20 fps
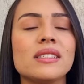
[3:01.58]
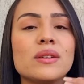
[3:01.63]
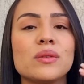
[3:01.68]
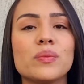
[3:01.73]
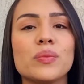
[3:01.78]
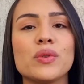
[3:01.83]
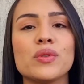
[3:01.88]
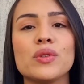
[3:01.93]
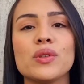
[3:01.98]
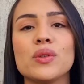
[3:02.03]
que ser
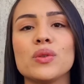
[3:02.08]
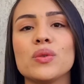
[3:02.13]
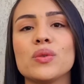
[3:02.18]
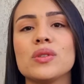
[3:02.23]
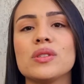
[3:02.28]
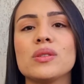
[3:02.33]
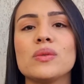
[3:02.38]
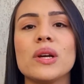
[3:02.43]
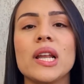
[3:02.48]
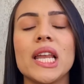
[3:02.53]
um
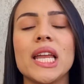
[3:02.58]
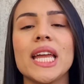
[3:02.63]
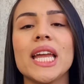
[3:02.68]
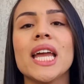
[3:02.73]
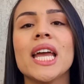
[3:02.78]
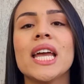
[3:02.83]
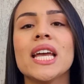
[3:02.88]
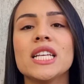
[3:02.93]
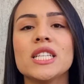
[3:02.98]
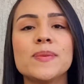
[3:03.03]
protetorzinho
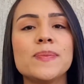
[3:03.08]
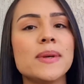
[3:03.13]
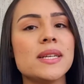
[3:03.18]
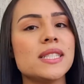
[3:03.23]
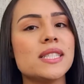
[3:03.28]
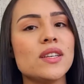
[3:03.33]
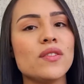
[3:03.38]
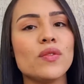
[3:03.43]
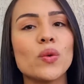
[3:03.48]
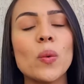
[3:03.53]
ali
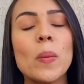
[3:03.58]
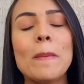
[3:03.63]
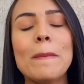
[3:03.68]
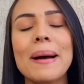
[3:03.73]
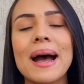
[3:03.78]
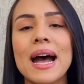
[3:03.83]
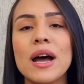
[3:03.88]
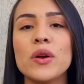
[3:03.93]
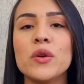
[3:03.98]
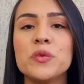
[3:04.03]
específico
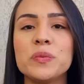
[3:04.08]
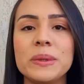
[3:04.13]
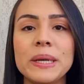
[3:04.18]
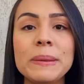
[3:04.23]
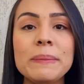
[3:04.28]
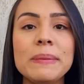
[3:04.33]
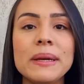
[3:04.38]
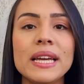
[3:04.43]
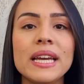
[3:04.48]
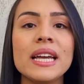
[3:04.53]
para o
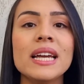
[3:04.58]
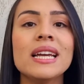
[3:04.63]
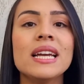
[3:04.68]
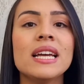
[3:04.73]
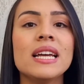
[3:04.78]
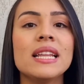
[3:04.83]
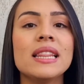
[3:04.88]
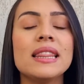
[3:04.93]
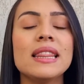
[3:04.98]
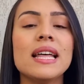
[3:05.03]
bebê
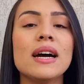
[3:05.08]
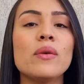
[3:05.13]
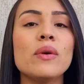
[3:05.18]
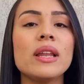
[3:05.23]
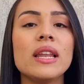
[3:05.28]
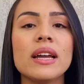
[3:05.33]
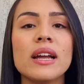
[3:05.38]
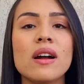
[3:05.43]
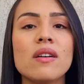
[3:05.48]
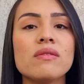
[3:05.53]

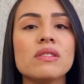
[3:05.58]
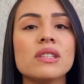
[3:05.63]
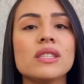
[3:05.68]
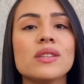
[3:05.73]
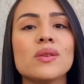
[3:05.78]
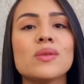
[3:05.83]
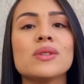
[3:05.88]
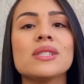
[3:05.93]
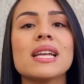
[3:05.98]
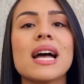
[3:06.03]
não é legal
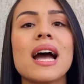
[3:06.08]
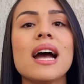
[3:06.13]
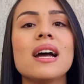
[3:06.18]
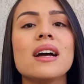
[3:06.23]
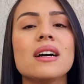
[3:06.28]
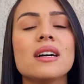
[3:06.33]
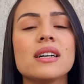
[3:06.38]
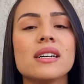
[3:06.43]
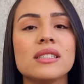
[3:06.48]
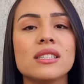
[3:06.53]
você
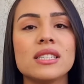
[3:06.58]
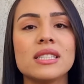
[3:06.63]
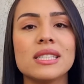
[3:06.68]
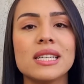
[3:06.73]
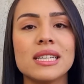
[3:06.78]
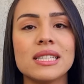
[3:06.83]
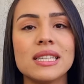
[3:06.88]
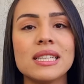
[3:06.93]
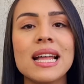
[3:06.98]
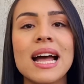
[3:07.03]
usar antes
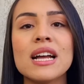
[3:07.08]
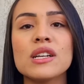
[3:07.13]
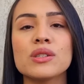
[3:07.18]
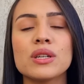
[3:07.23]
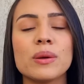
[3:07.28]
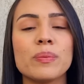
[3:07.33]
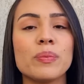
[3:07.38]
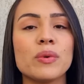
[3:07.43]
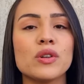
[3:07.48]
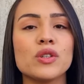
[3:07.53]
dessa idade,
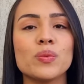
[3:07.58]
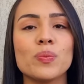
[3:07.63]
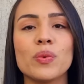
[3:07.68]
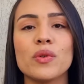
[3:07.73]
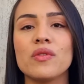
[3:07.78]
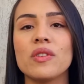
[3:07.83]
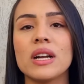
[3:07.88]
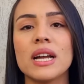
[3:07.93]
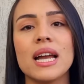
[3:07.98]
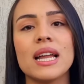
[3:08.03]
porque pode
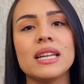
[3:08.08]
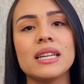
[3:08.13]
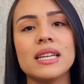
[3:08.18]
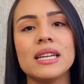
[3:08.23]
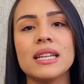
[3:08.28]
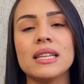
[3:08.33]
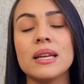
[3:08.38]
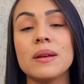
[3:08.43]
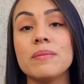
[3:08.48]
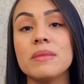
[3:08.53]
provocar
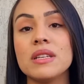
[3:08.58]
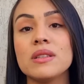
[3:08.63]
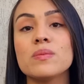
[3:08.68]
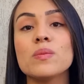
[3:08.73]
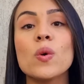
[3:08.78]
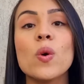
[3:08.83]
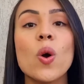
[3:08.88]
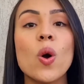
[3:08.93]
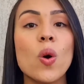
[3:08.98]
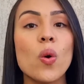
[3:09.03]
ali até
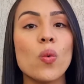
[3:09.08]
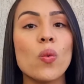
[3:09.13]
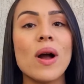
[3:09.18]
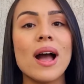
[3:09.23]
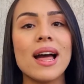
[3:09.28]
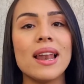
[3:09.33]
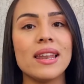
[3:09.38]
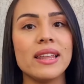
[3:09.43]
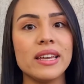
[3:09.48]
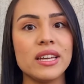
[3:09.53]
mesmo
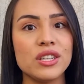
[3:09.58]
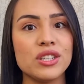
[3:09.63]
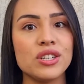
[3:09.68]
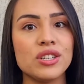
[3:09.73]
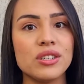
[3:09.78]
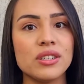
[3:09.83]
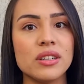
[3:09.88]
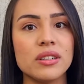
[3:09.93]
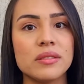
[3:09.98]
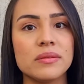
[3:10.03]
uma
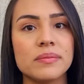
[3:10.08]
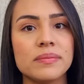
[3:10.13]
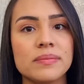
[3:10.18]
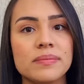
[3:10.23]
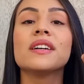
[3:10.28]
alergia.